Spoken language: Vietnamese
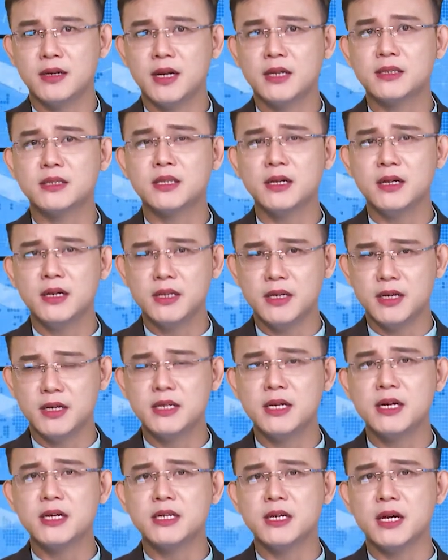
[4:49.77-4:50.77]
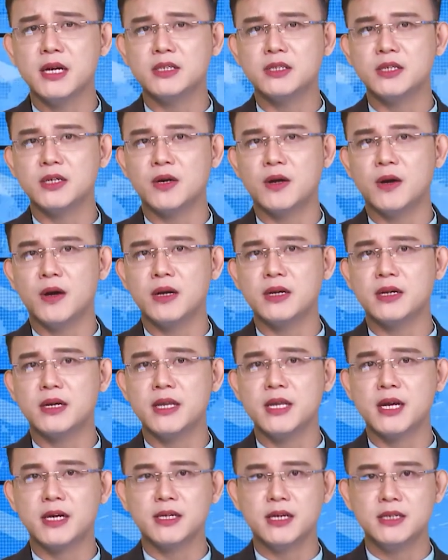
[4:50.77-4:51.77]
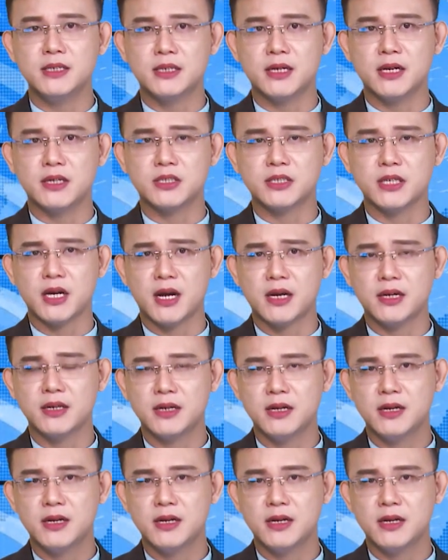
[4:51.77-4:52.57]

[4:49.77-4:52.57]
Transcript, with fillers: là tên những dân chơi thường gọi khi nhắc đến cần sa.